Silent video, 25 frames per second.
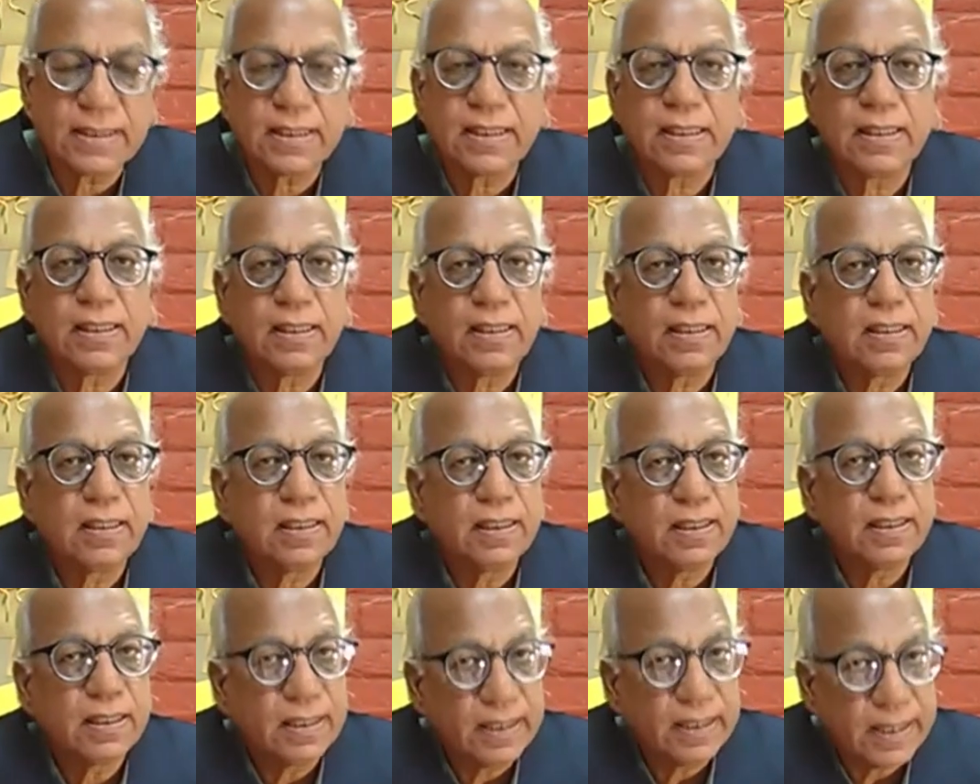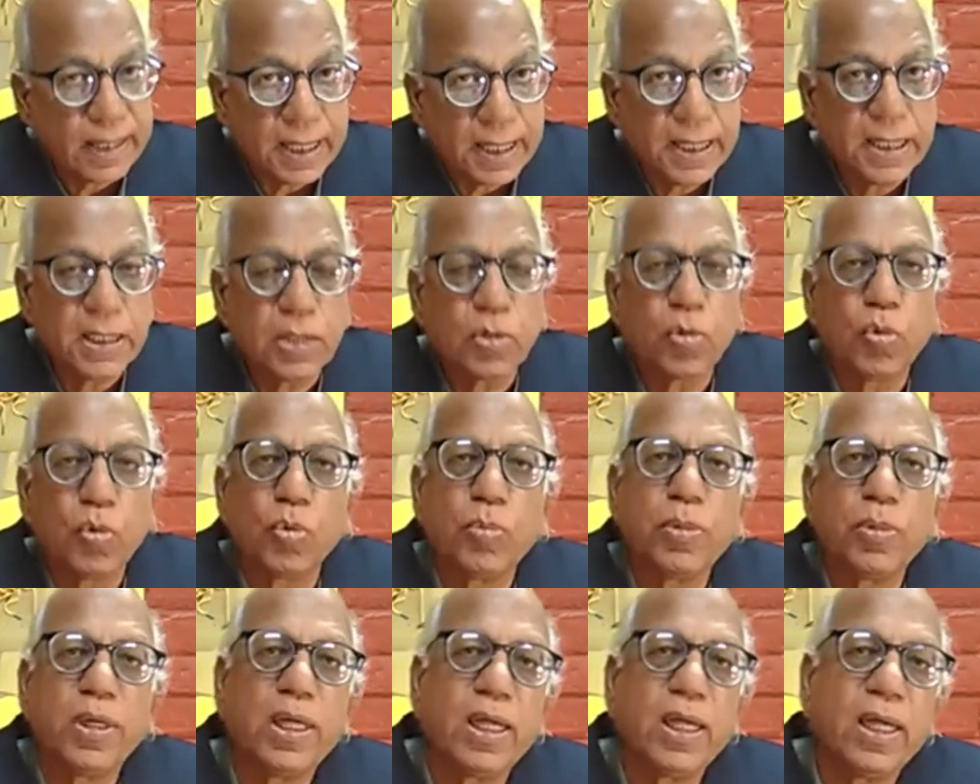की यही
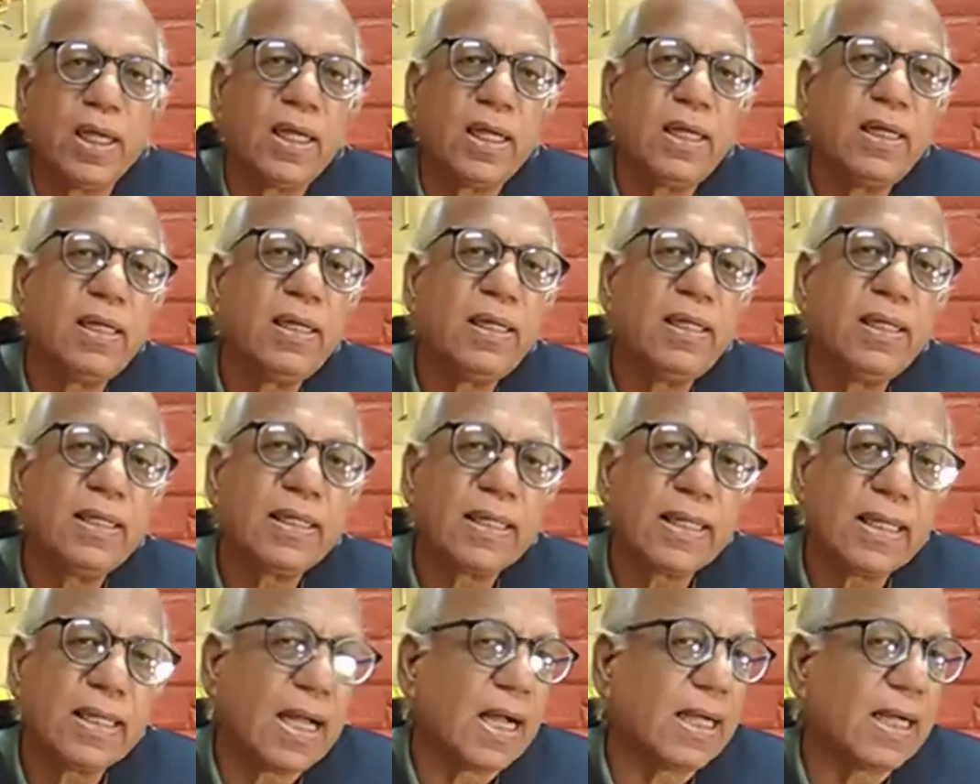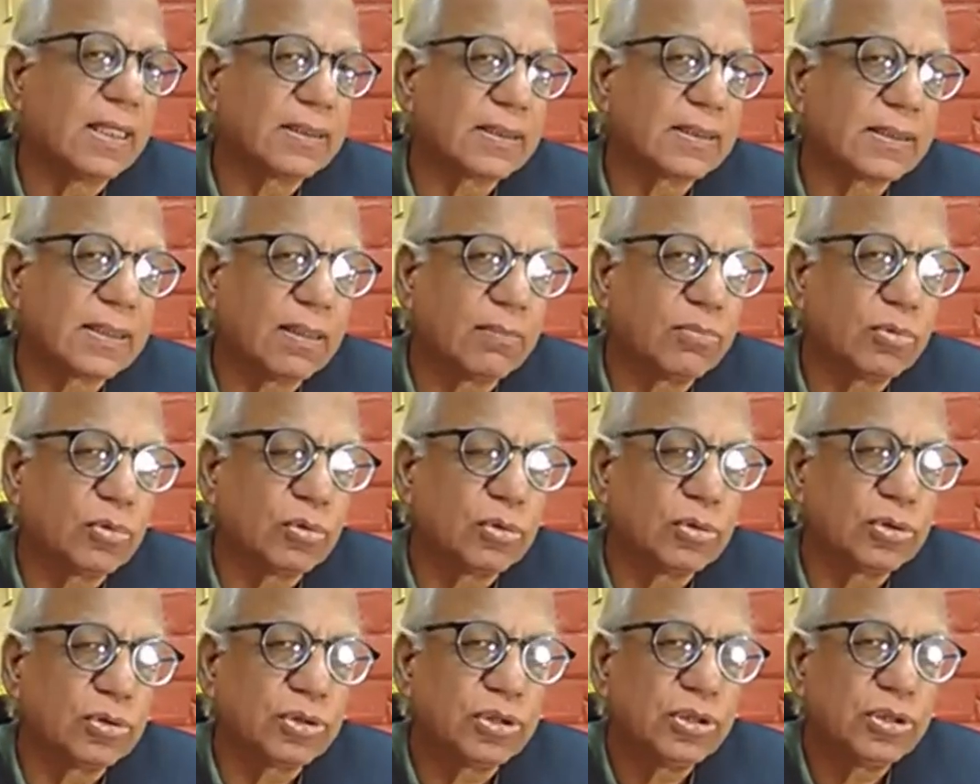खूबी है कि यहाँ सब
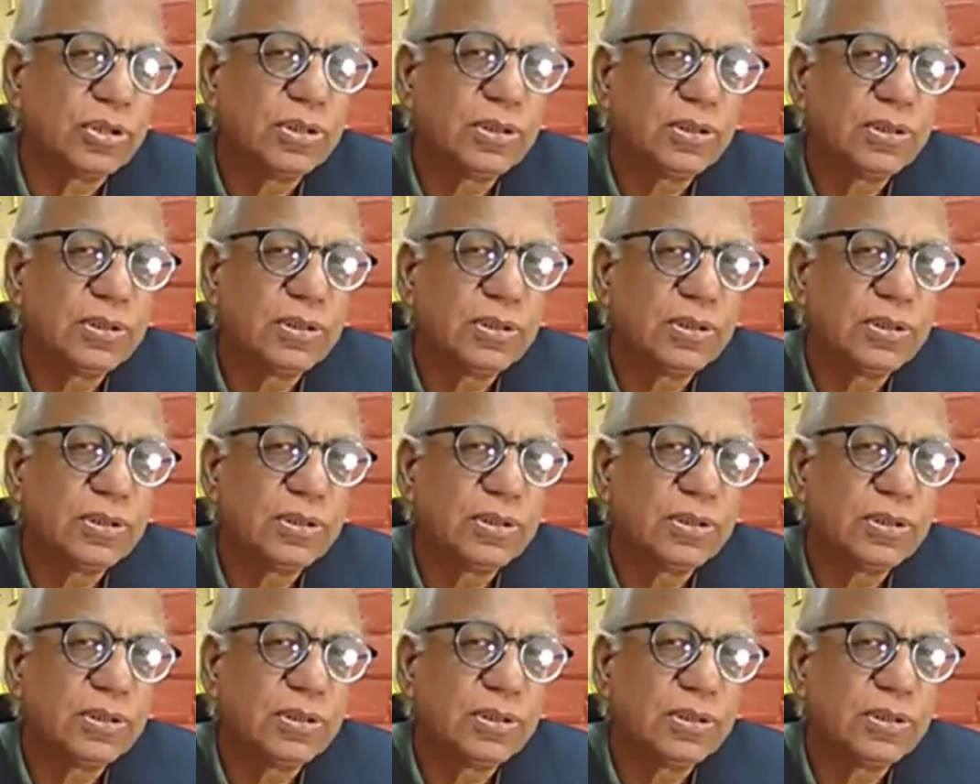कुछ